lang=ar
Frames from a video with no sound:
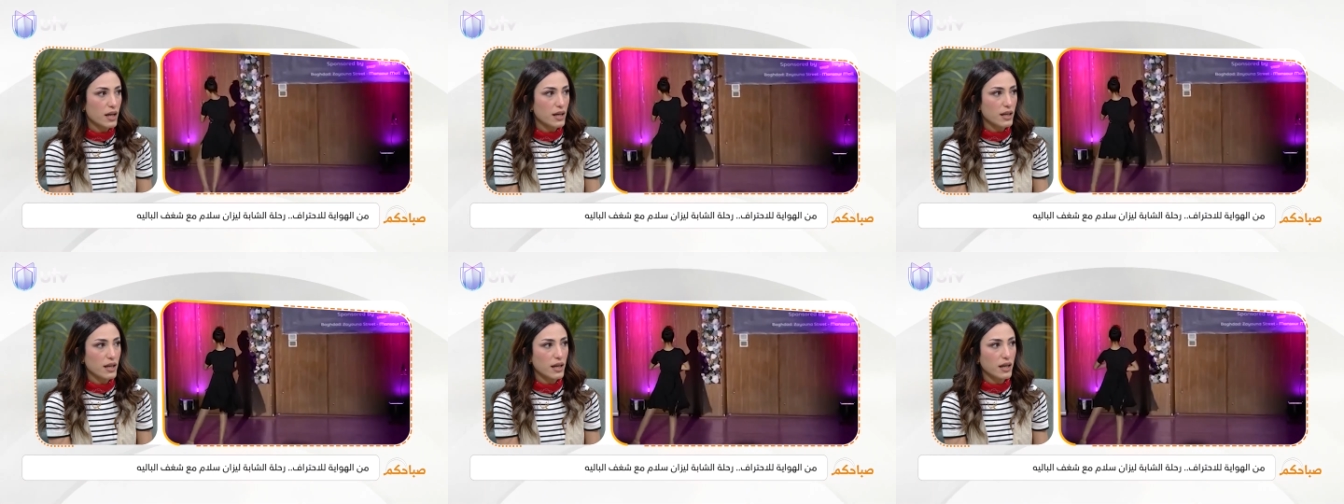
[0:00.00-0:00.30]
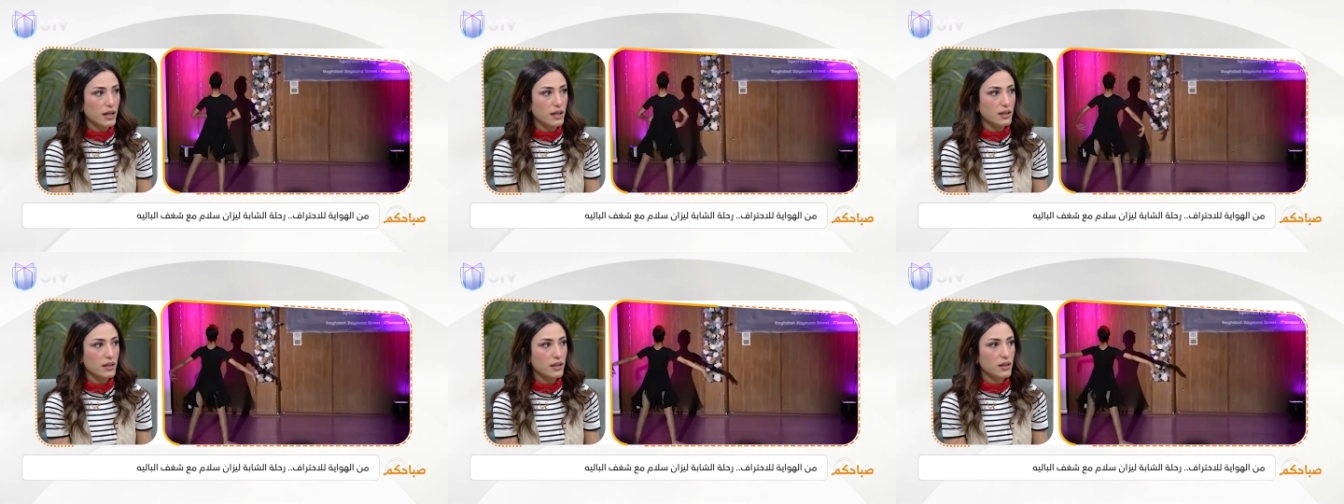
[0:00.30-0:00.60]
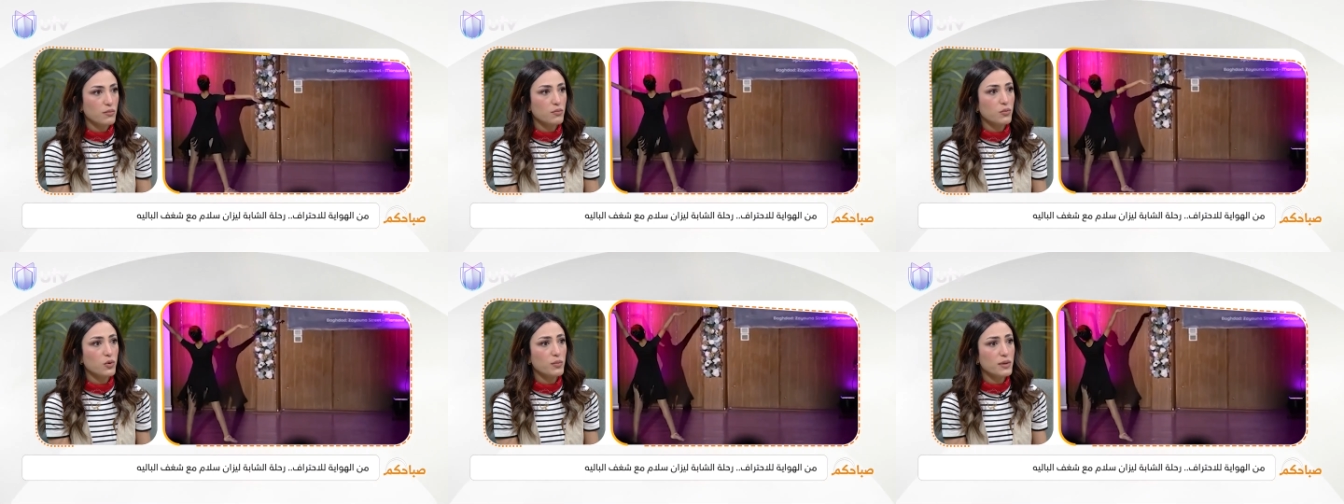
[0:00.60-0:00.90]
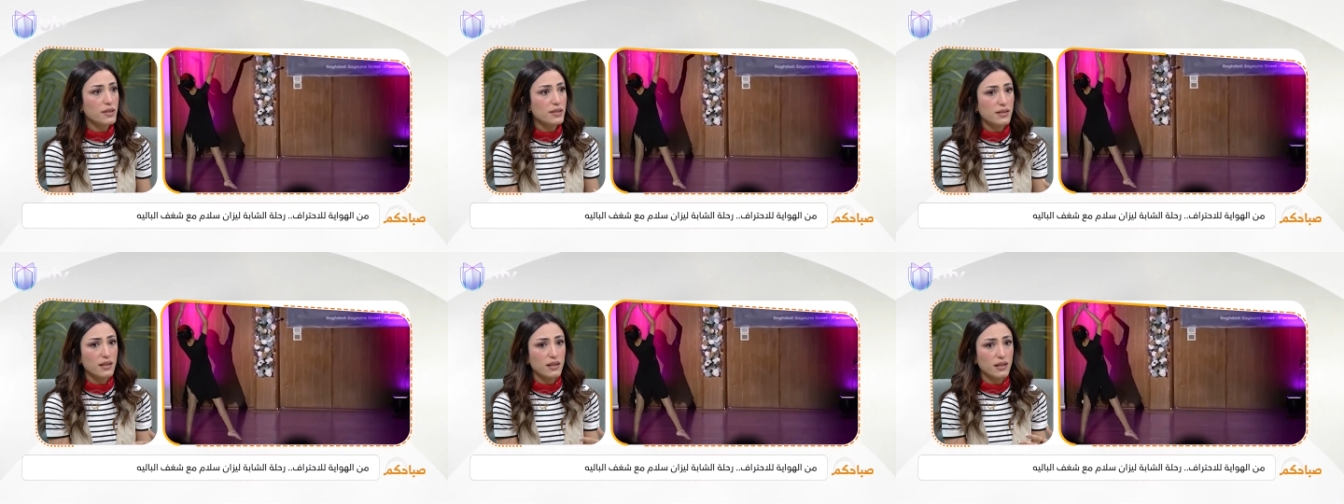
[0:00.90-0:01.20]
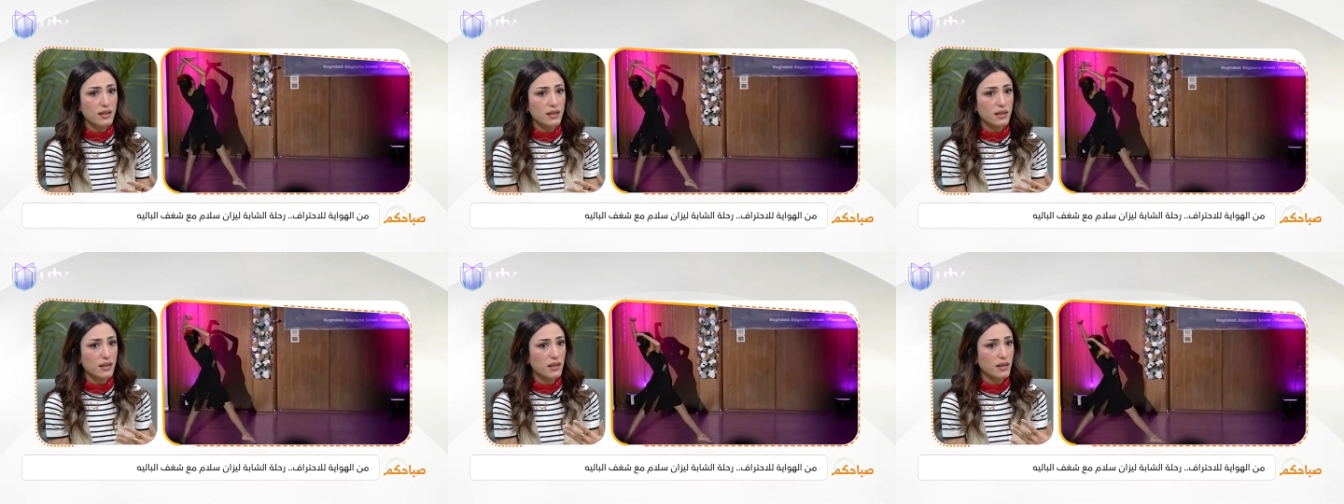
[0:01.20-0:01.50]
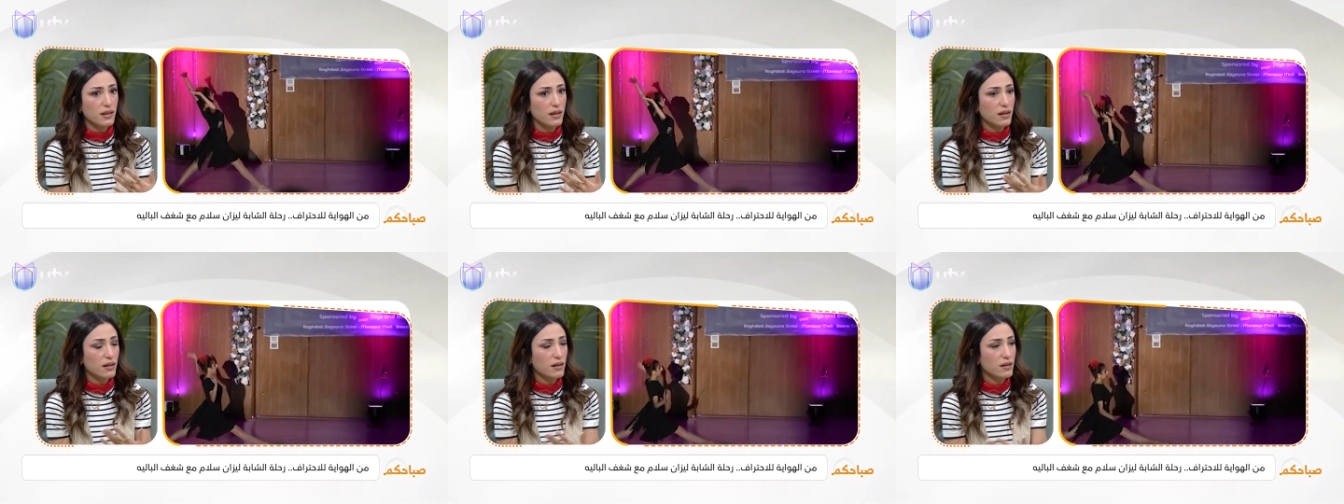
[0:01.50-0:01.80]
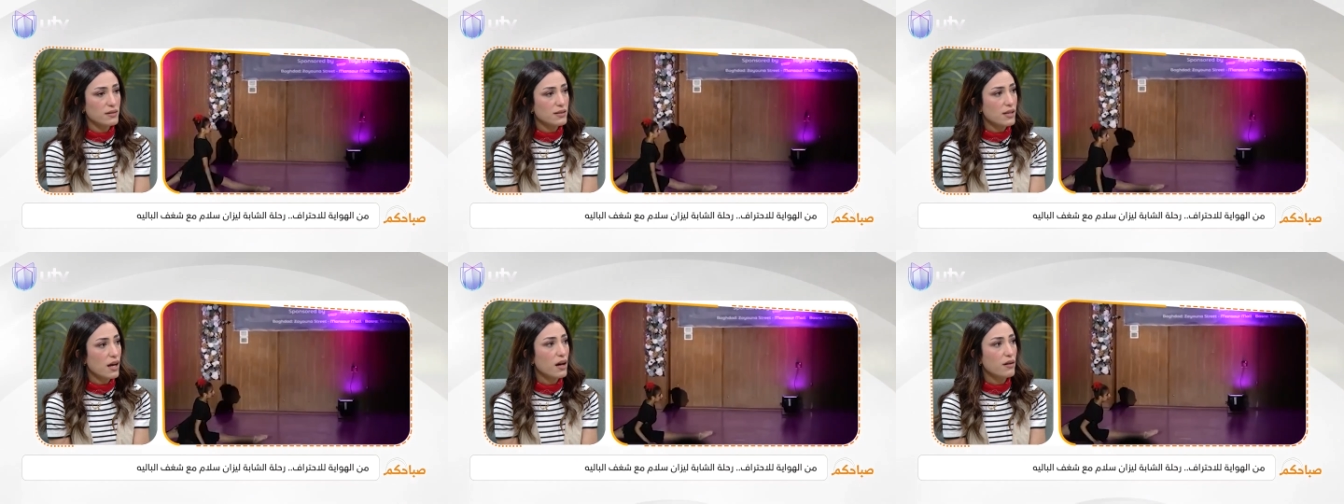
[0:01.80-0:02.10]
يعني مو بس اللي
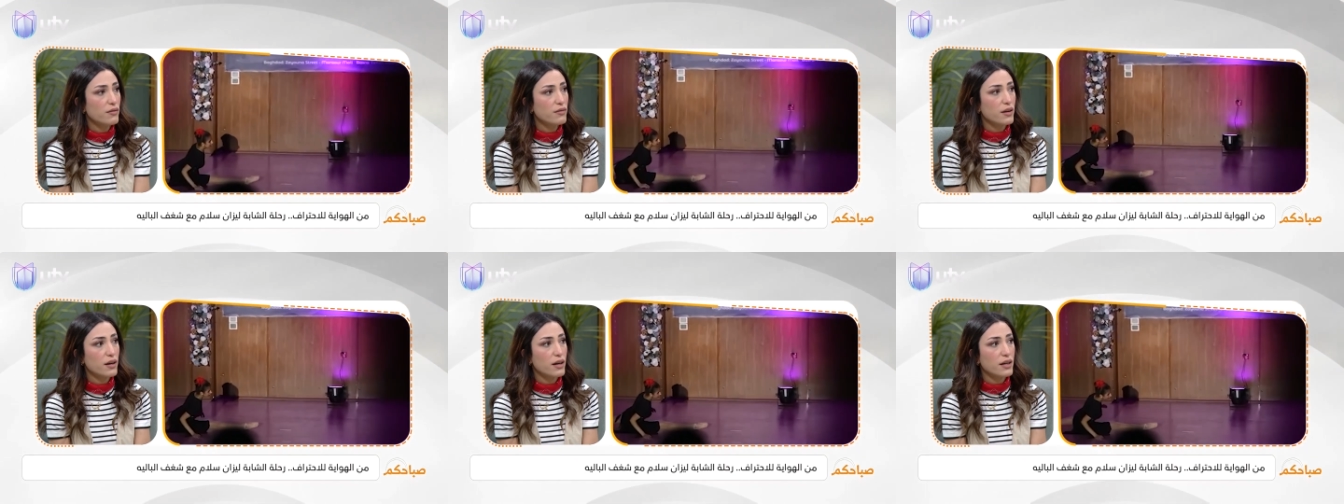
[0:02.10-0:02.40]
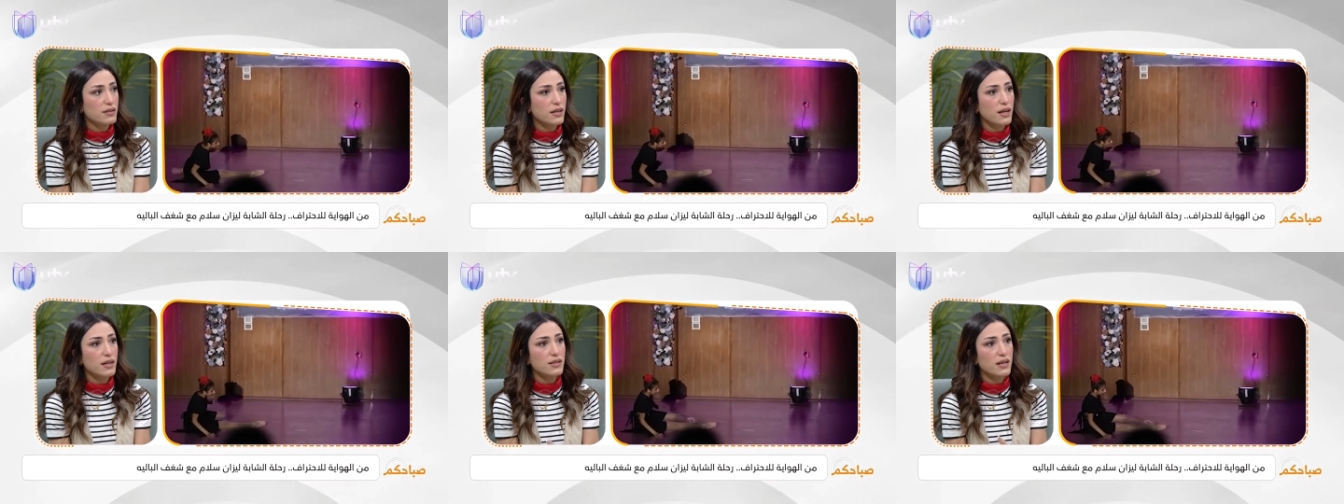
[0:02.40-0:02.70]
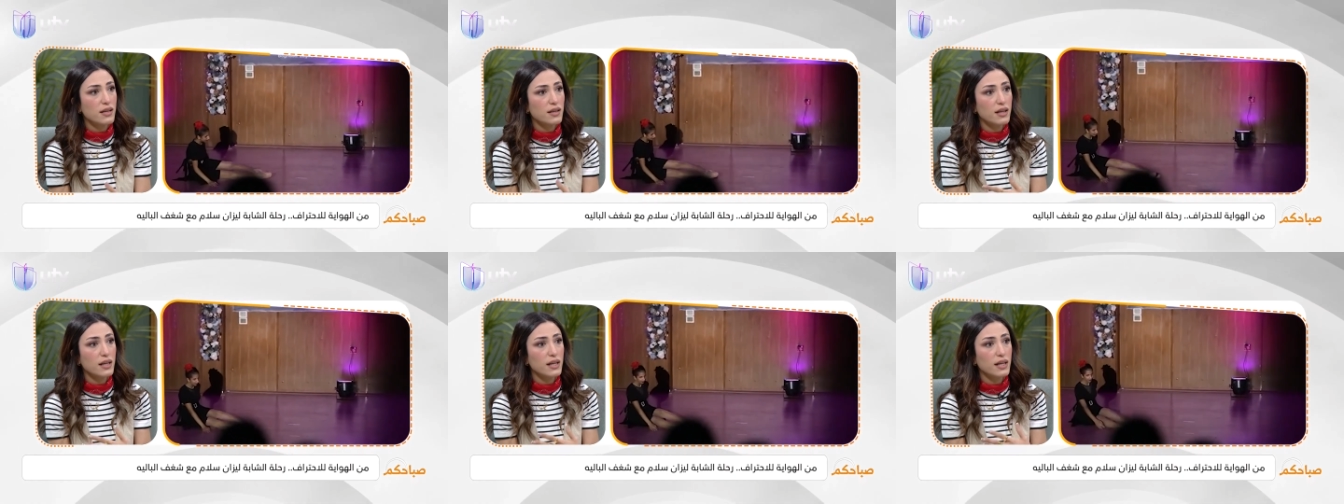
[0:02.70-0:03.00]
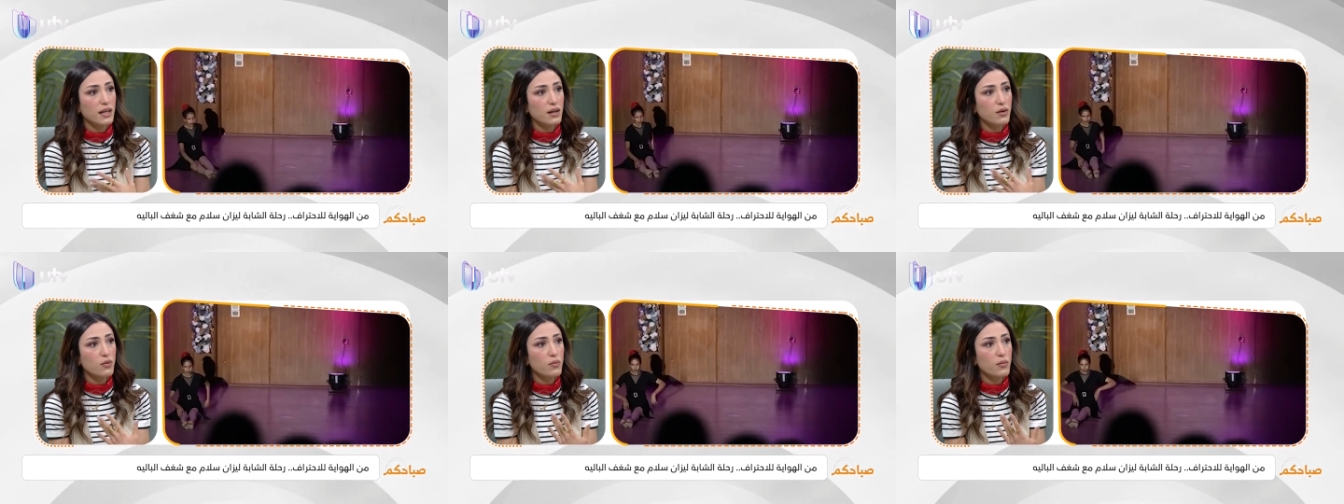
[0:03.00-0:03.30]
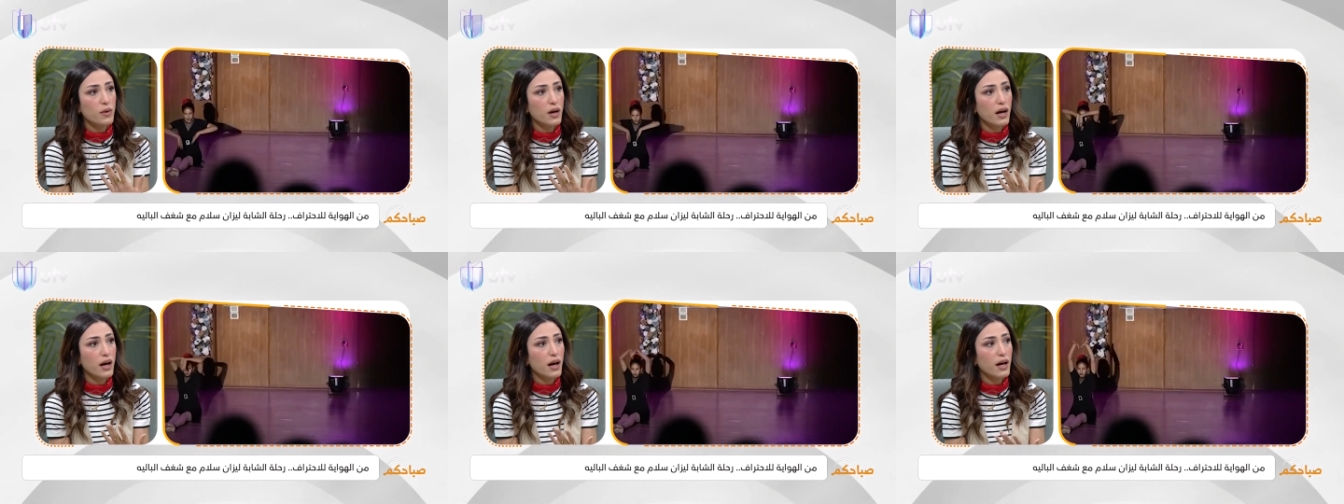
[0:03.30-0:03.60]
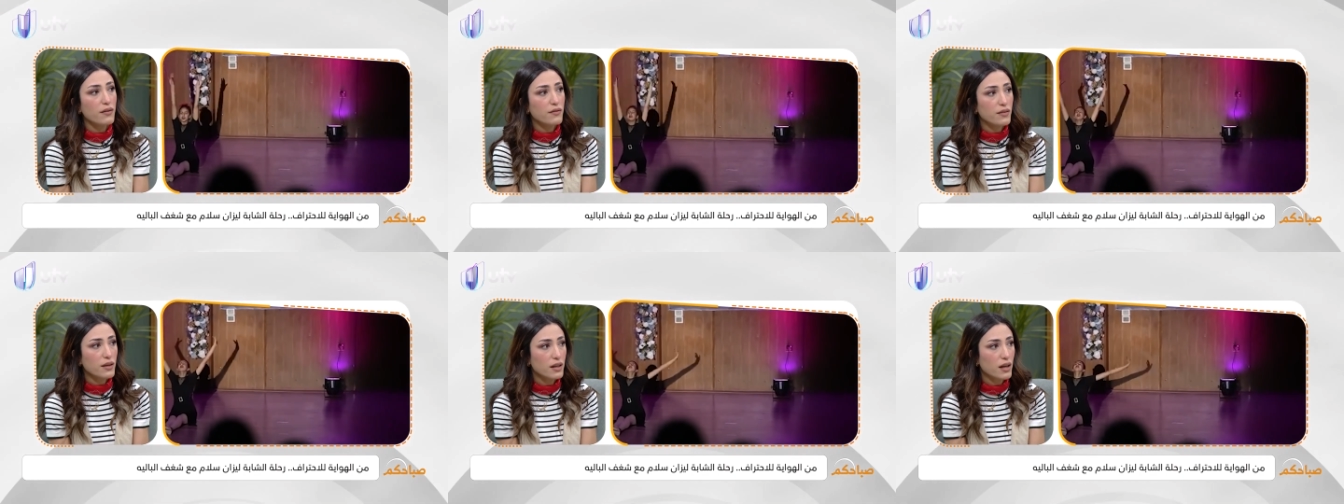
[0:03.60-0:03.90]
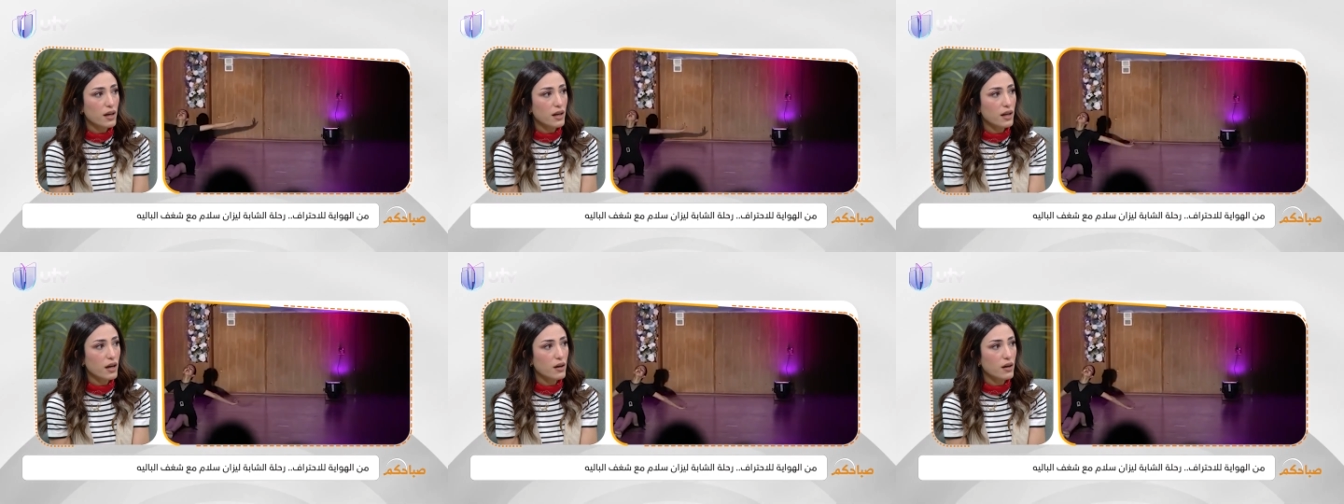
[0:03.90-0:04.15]
سافر اساسا اللي هم خايفين على